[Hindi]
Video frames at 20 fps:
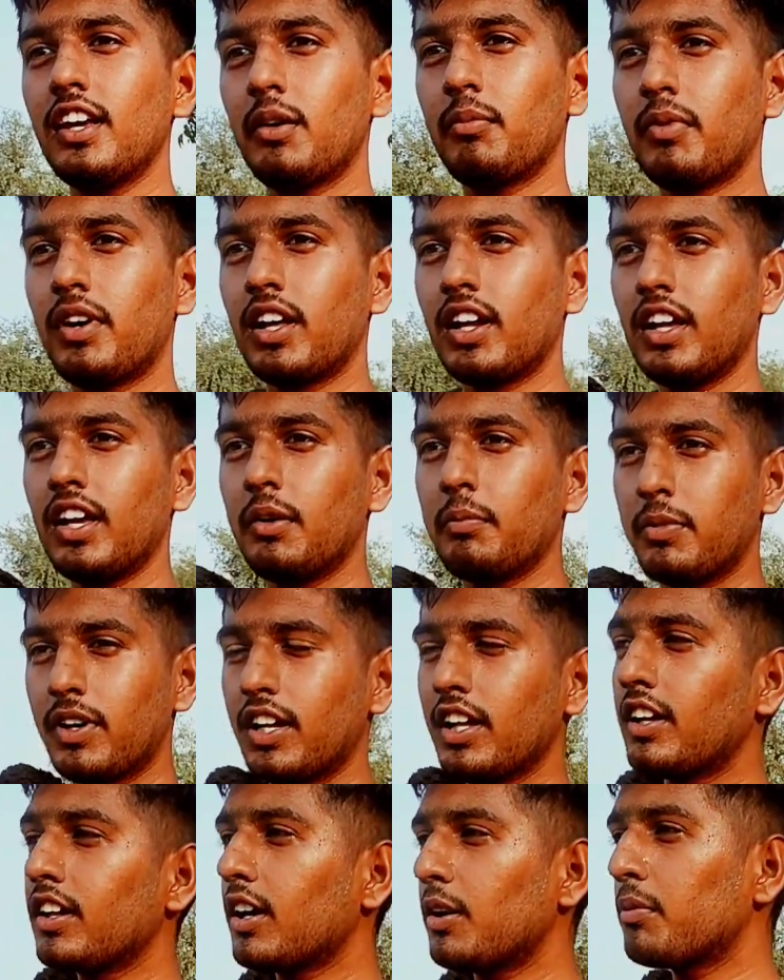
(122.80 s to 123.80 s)
कि हमारा एक
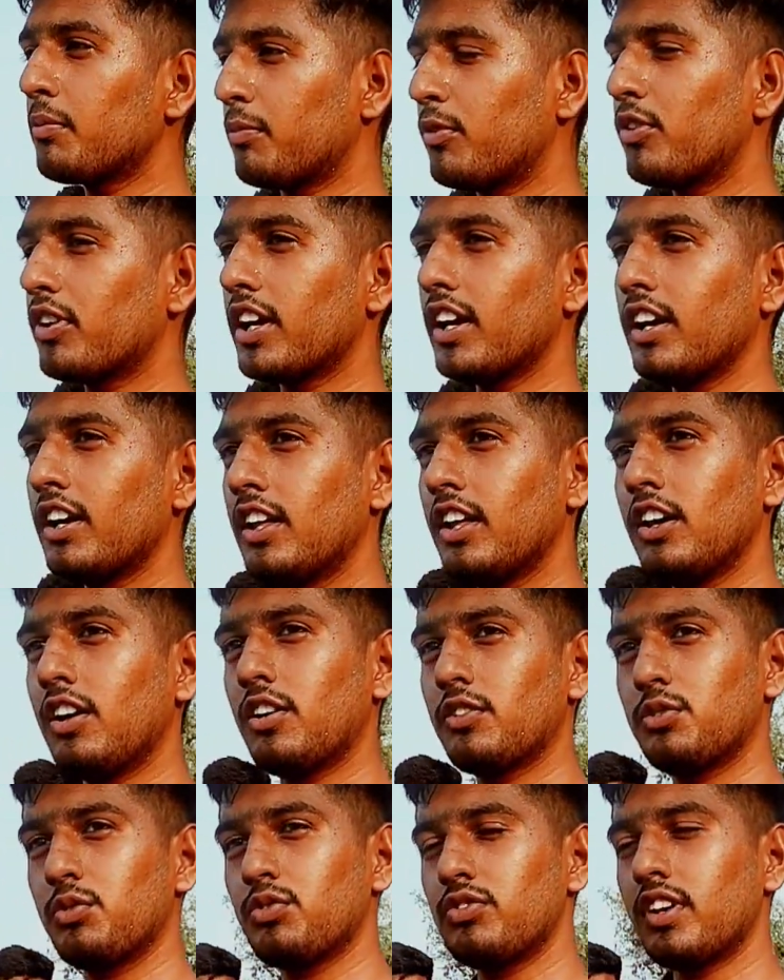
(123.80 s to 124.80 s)
बर्डन कम हो गया
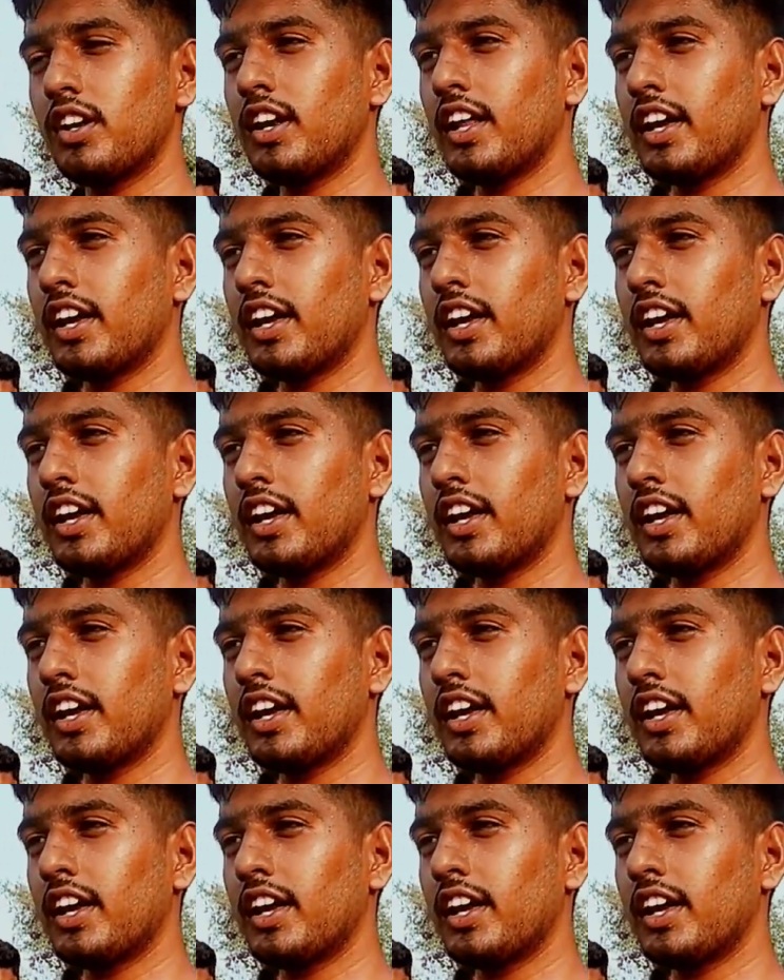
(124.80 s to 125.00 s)
और दूसरा